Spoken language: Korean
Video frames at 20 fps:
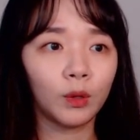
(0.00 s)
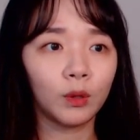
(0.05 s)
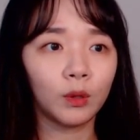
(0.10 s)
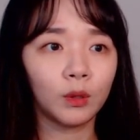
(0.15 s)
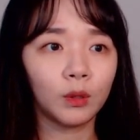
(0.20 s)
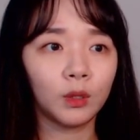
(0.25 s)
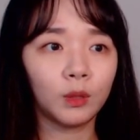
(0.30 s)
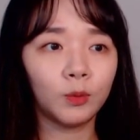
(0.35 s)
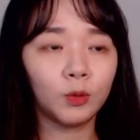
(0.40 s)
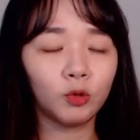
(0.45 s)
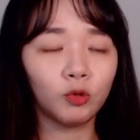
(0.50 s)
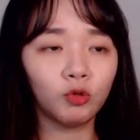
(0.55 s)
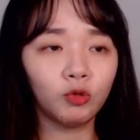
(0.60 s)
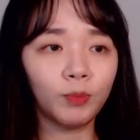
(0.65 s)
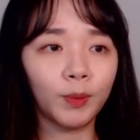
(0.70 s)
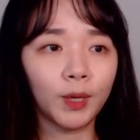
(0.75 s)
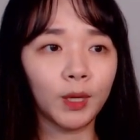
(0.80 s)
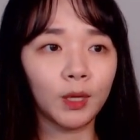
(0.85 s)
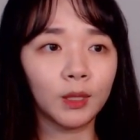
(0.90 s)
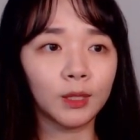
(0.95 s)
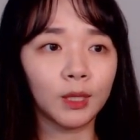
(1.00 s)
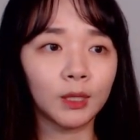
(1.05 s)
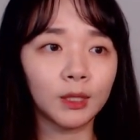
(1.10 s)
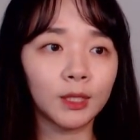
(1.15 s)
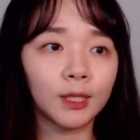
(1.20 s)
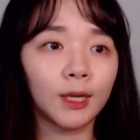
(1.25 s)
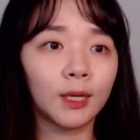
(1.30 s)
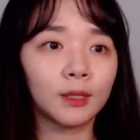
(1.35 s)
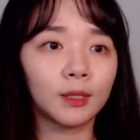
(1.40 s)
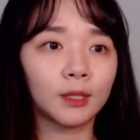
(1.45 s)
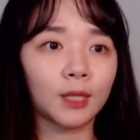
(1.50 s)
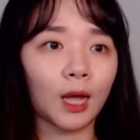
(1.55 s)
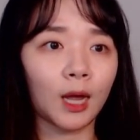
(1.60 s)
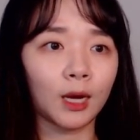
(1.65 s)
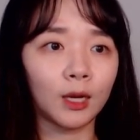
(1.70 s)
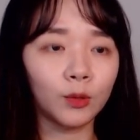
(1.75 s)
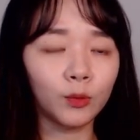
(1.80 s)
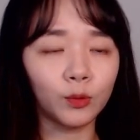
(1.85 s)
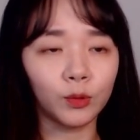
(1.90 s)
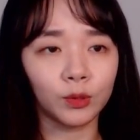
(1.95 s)
이미 수배 사실까지 다
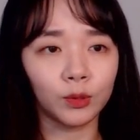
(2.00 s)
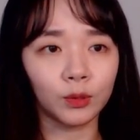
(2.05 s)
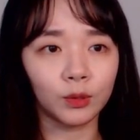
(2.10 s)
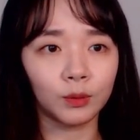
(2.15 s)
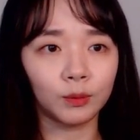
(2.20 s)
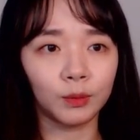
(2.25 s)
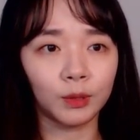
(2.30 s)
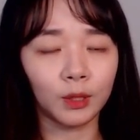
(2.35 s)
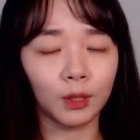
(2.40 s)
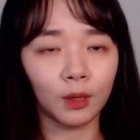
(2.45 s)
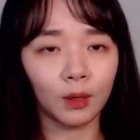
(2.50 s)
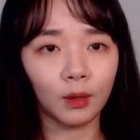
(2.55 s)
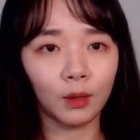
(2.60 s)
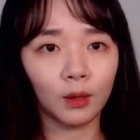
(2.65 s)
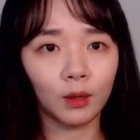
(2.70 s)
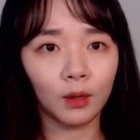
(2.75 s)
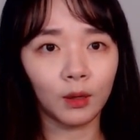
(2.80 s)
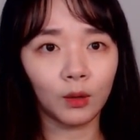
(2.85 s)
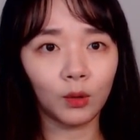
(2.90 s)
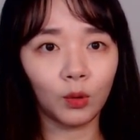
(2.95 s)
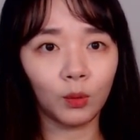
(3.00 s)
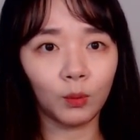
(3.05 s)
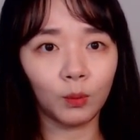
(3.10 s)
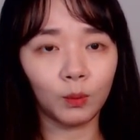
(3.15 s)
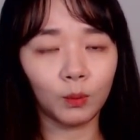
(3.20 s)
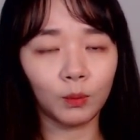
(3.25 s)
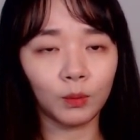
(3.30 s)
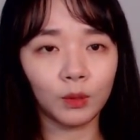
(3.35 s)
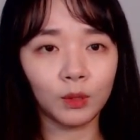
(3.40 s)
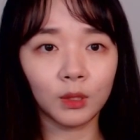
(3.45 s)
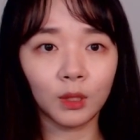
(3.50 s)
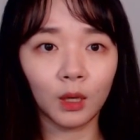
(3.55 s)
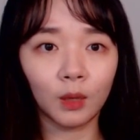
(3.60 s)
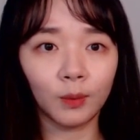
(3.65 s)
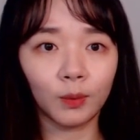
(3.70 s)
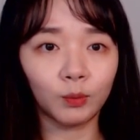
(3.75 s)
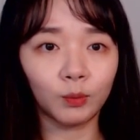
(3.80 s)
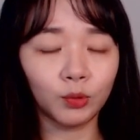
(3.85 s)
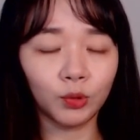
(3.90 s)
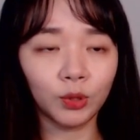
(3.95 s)
알고 있었습니다. 그럼 이 사람이
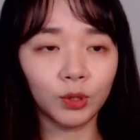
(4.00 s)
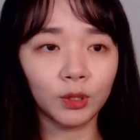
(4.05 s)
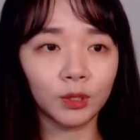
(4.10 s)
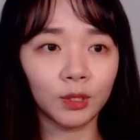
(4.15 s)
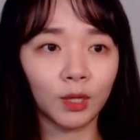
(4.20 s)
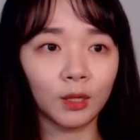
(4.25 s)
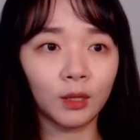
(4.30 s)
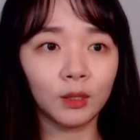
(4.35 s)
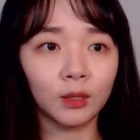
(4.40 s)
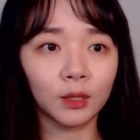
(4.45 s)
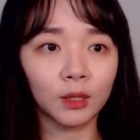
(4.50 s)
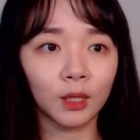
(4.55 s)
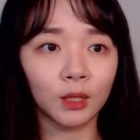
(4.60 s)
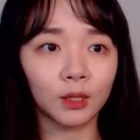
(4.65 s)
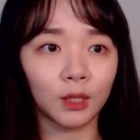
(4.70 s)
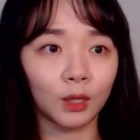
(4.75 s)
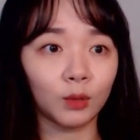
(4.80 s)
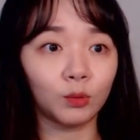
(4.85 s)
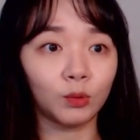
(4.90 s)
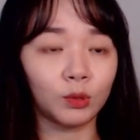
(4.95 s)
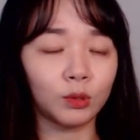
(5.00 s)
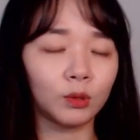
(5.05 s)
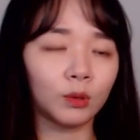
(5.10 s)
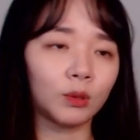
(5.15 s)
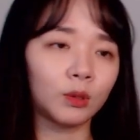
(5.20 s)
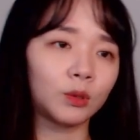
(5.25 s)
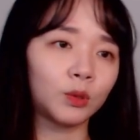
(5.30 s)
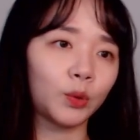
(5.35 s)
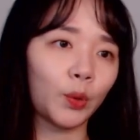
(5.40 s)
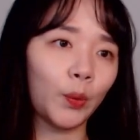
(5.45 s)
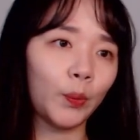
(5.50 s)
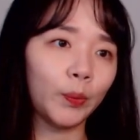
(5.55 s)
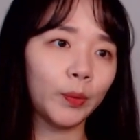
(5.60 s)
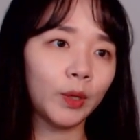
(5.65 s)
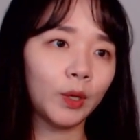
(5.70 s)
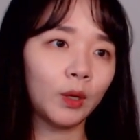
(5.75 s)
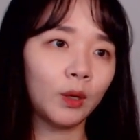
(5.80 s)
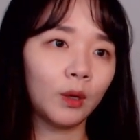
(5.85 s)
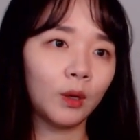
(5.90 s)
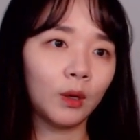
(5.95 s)
무슨 짓을 했는지까지 알고 있었겠죠.
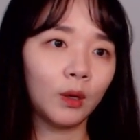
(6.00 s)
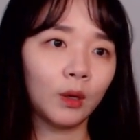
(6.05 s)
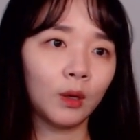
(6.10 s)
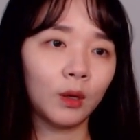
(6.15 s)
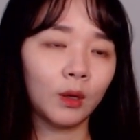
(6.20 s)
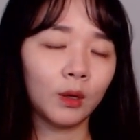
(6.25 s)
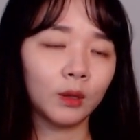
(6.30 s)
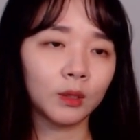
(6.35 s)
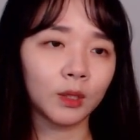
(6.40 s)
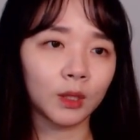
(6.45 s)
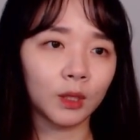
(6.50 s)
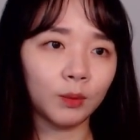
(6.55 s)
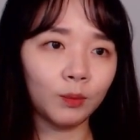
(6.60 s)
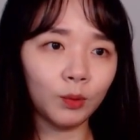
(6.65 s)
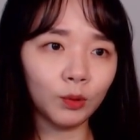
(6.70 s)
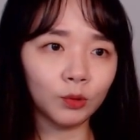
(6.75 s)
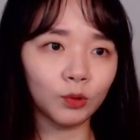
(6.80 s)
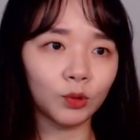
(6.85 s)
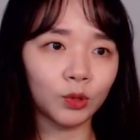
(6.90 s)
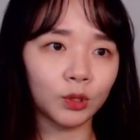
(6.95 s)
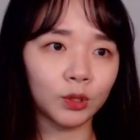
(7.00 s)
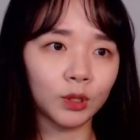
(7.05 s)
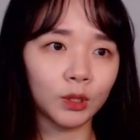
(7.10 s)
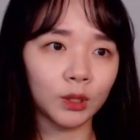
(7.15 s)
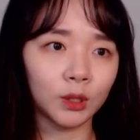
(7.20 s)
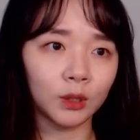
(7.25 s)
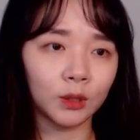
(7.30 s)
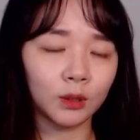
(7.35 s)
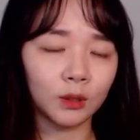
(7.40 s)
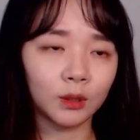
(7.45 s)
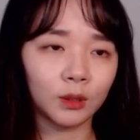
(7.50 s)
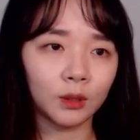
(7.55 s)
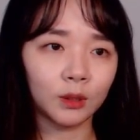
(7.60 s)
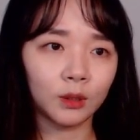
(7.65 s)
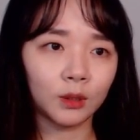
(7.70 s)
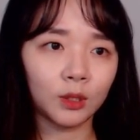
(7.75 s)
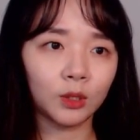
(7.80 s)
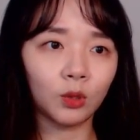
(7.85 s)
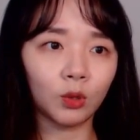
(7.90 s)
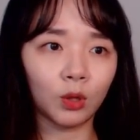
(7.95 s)
자, 그러니까 김복수 씨는
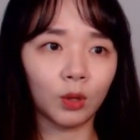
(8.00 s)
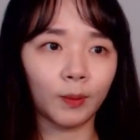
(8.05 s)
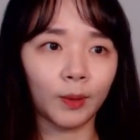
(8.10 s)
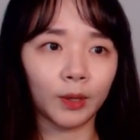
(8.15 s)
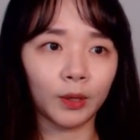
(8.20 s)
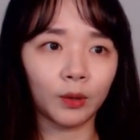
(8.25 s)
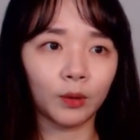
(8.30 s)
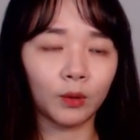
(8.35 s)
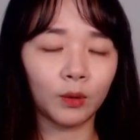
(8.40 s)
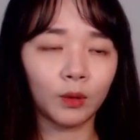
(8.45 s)
이렇게 말해요.